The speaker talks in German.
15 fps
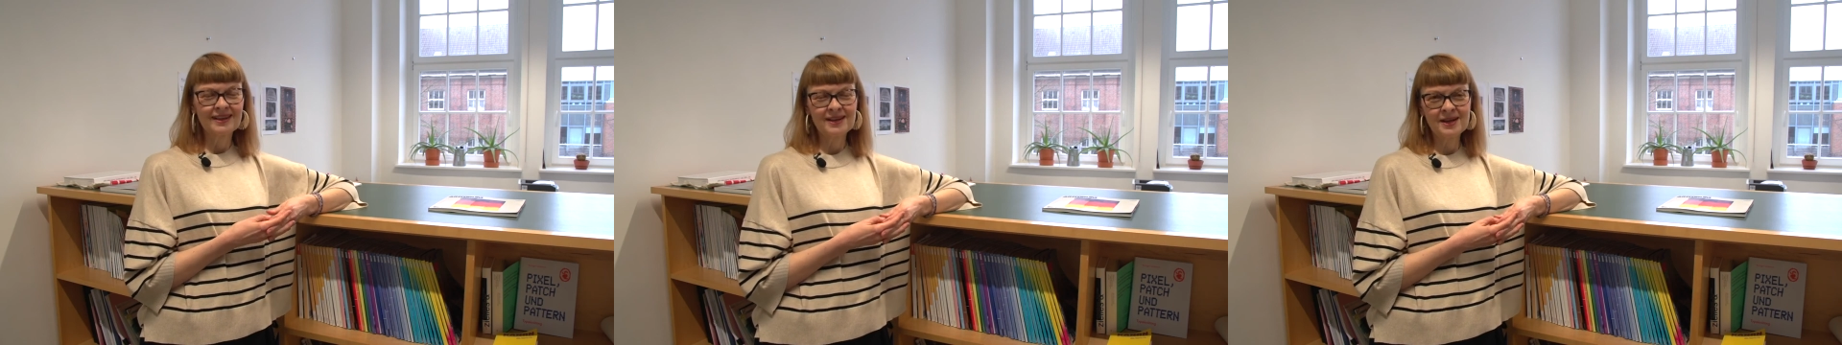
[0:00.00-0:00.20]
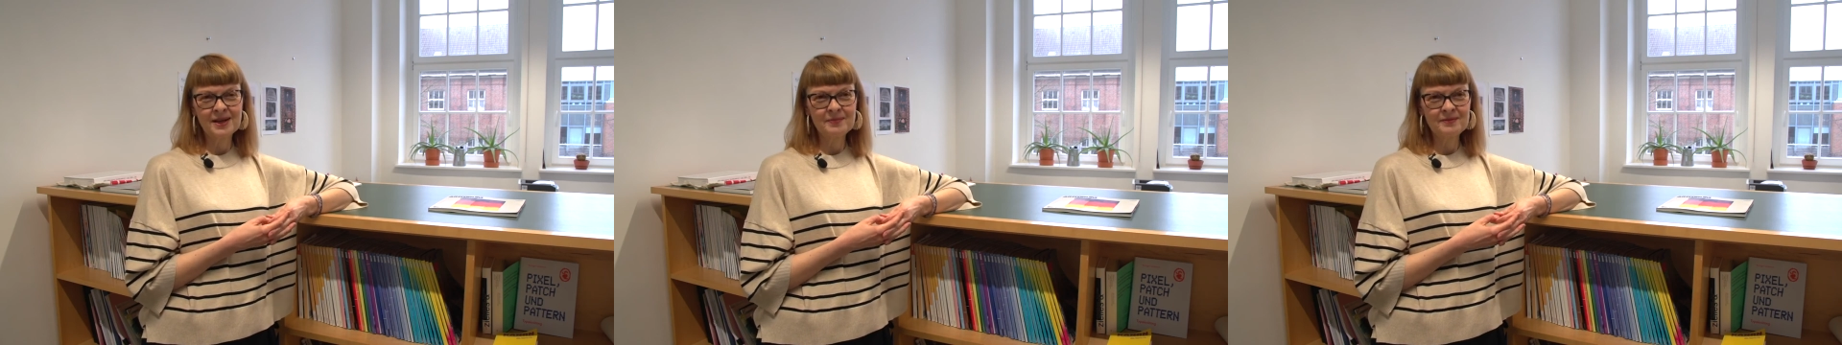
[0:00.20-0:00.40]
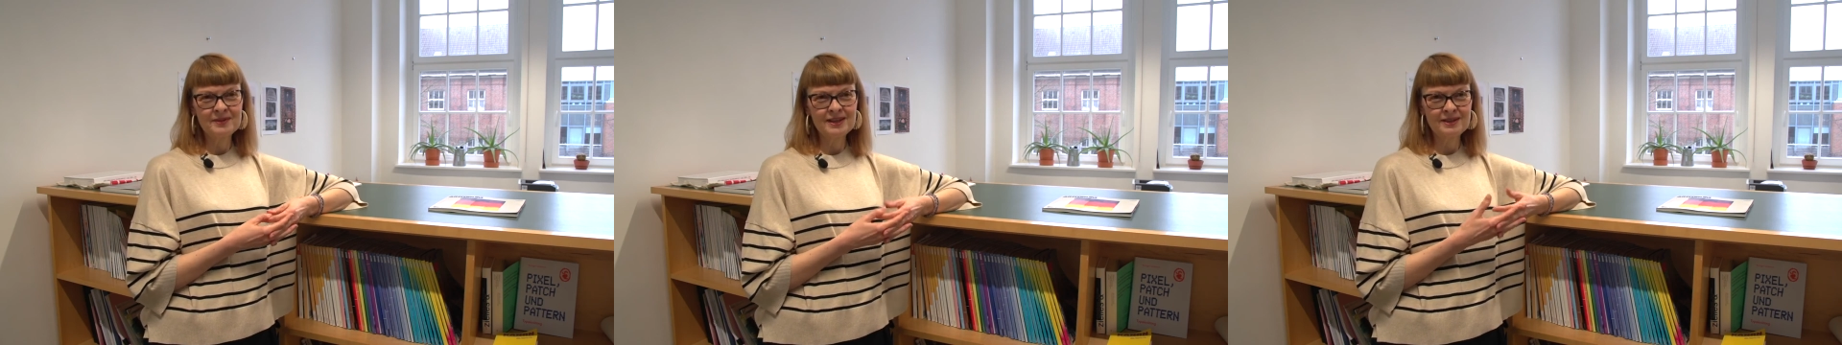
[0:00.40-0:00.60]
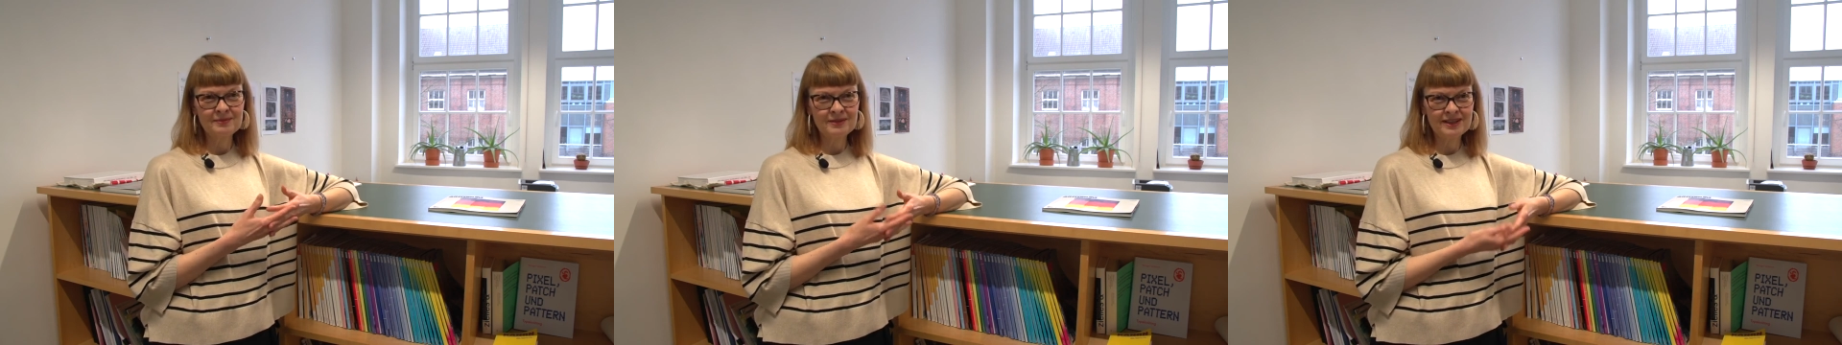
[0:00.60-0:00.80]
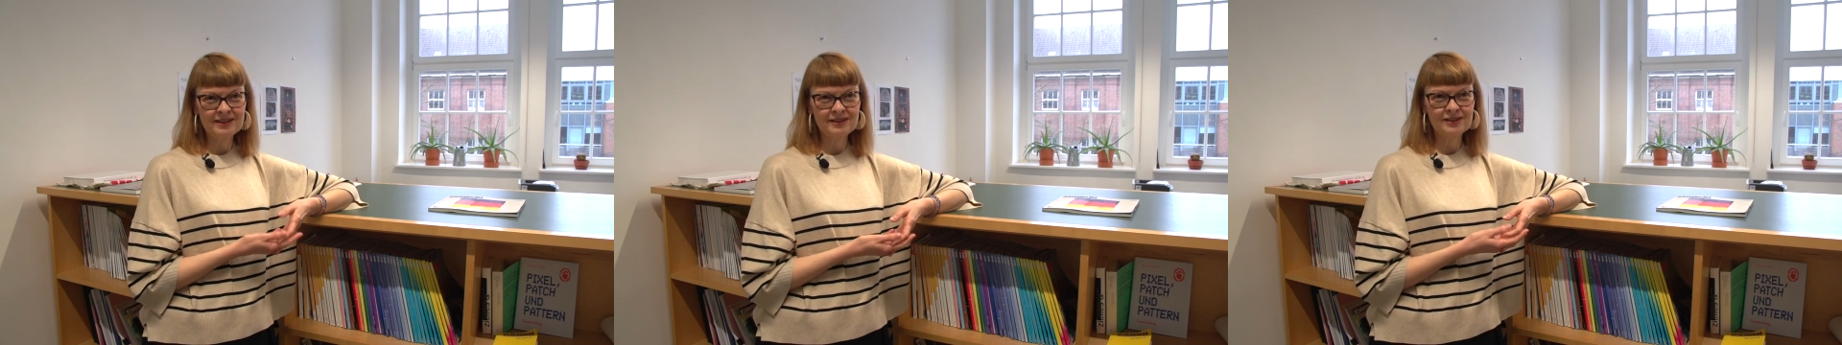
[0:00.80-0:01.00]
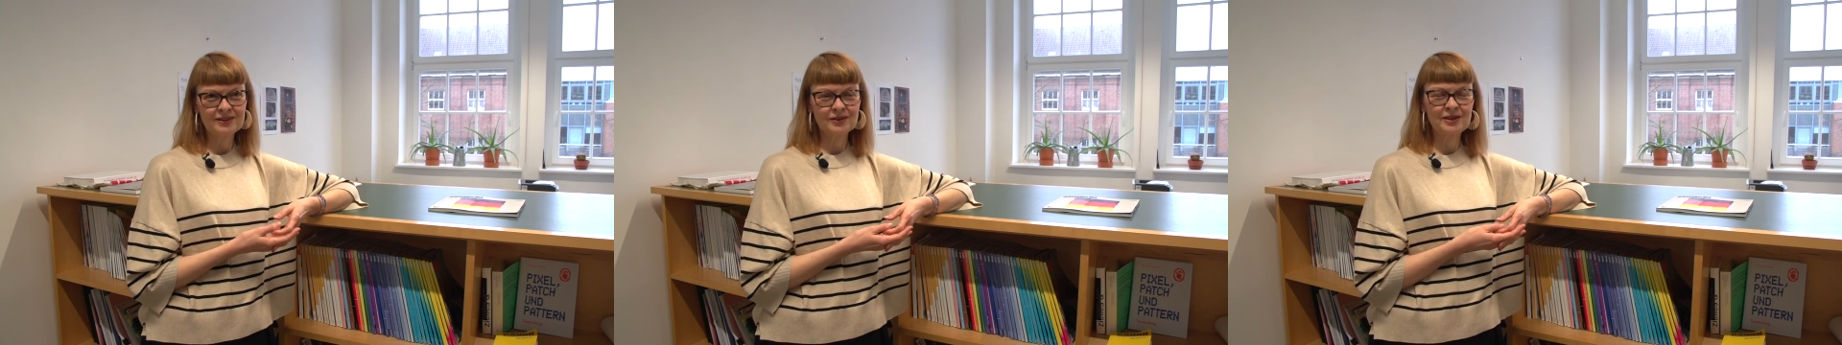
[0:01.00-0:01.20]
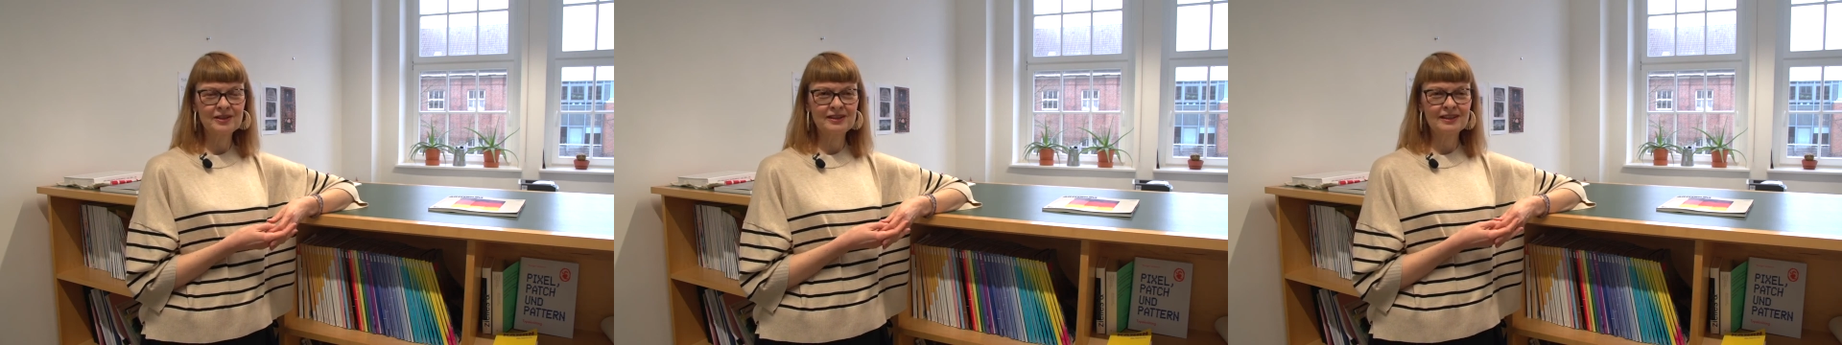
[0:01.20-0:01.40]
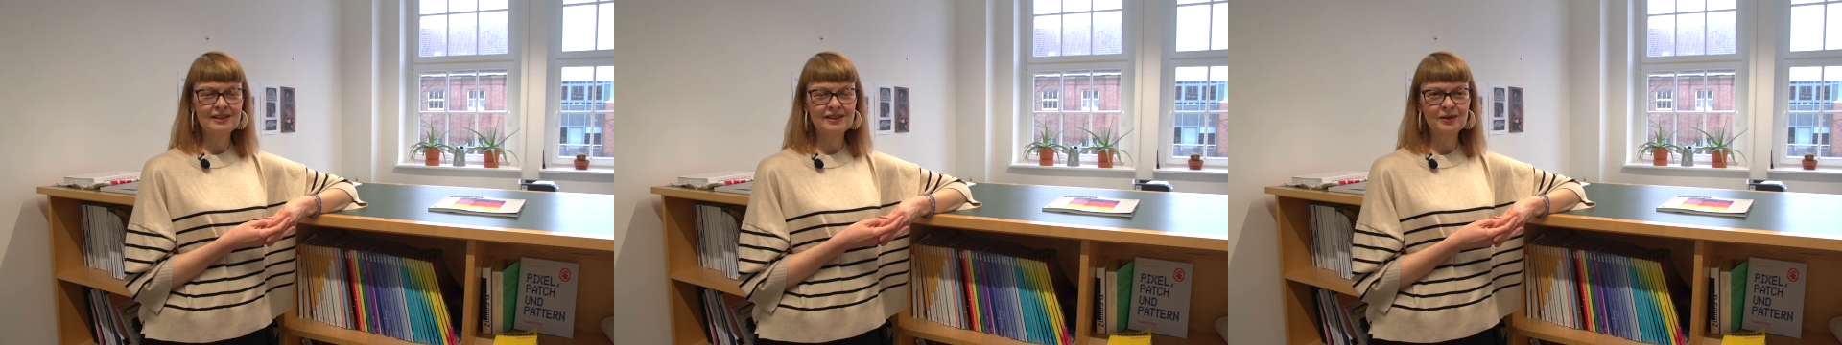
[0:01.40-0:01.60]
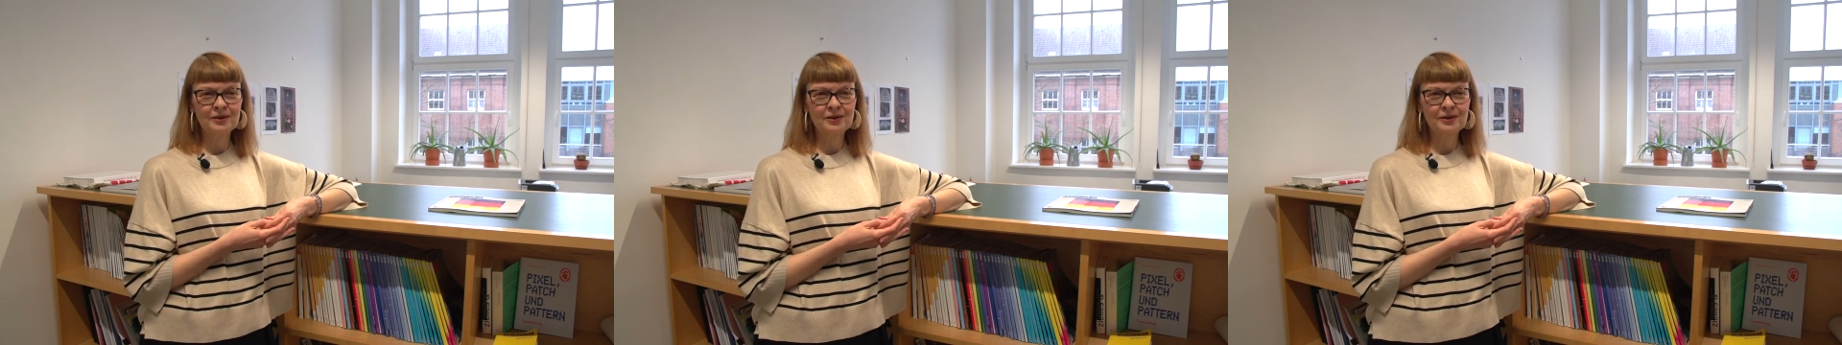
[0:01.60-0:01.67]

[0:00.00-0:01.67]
ähm, die Mitte des 19.